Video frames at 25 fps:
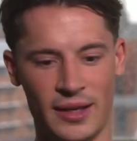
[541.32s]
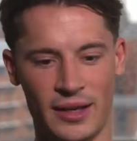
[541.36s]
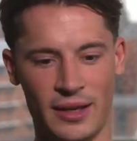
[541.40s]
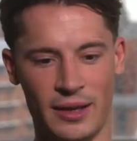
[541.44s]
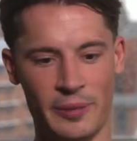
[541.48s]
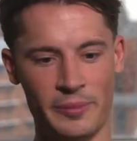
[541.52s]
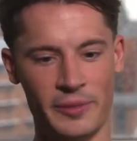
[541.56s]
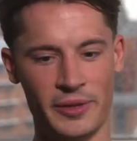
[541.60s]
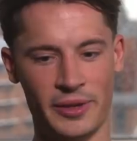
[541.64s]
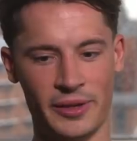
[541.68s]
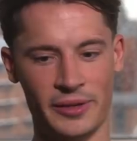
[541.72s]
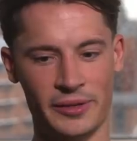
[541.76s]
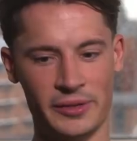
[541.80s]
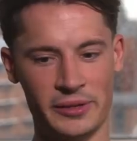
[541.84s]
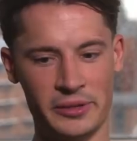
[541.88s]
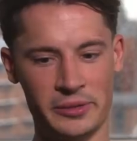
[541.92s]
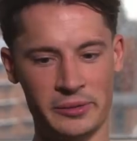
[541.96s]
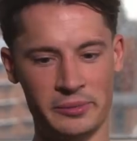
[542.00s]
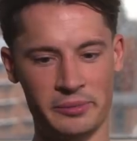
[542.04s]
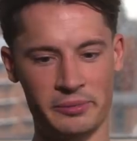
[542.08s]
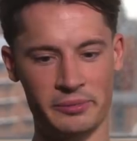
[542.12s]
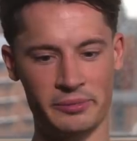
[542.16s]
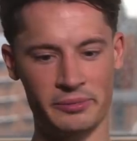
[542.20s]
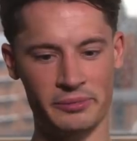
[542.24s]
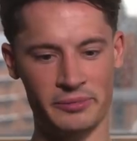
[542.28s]
kam dann
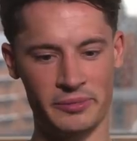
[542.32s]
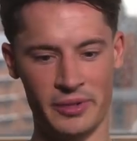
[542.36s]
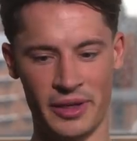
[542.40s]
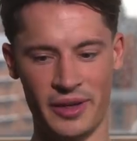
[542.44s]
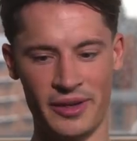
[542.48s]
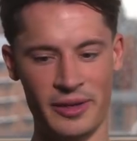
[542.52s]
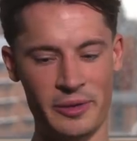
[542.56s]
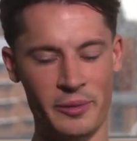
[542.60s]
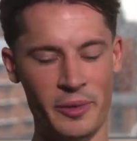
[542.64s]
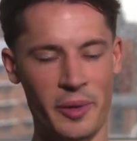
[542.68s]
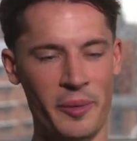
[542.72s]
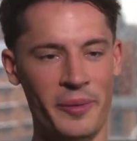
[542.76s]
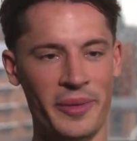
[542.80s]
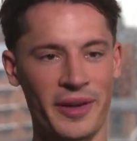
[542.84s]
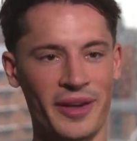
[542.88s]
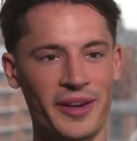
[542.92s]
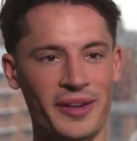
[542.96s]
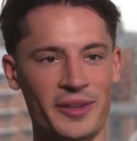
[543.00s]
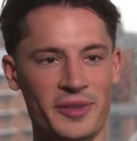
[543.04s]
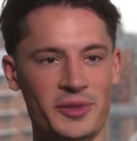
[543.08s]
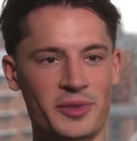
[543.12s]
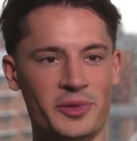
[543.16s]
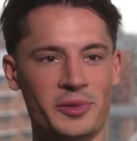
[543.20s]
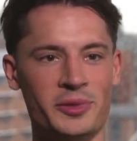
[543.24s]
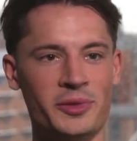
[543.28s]
ähm, ja, immer mehr
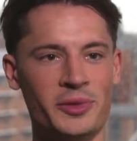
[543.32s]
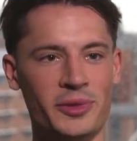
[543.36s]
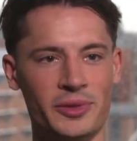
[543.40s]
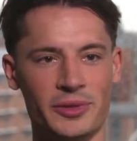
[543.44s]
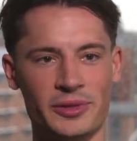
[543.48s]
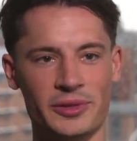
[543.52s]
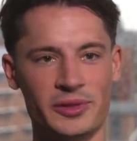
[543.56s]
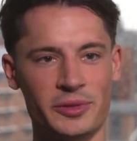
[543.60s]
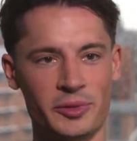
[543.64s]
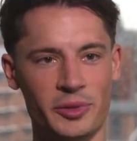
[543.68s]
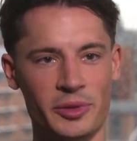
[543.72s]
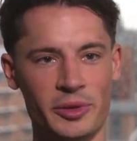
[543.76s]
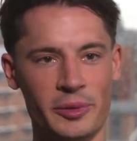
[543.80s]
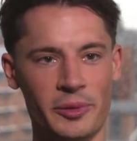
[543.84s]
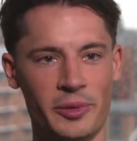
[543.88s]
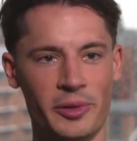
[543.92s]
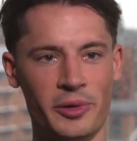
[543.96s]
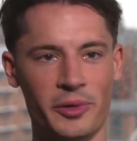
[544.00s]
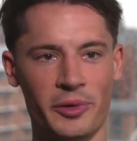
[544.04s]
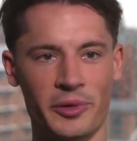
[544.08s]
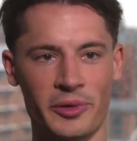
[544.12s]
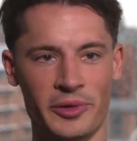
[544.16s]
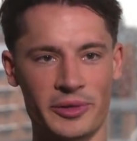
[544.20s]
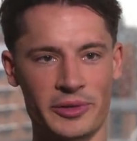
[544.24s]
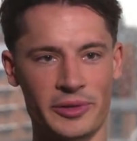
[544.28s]
dazu und es wurde immer
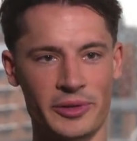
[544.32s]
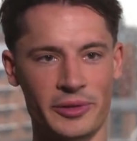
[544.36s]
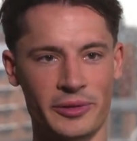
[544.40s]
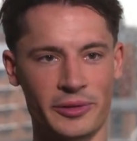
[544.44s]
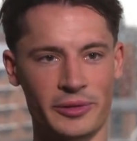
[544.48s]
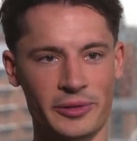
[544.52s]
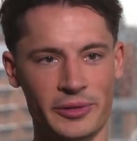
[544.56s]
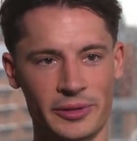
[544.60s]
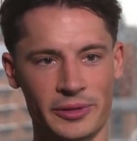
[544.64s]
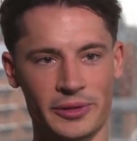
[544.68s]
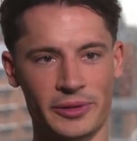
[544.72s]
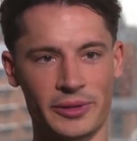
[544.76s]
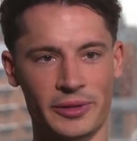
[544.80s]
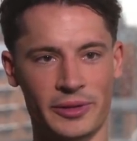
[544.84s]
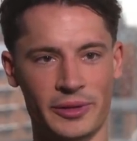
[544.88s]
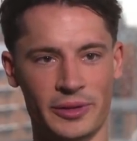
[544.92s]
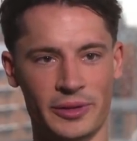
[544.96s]
größer und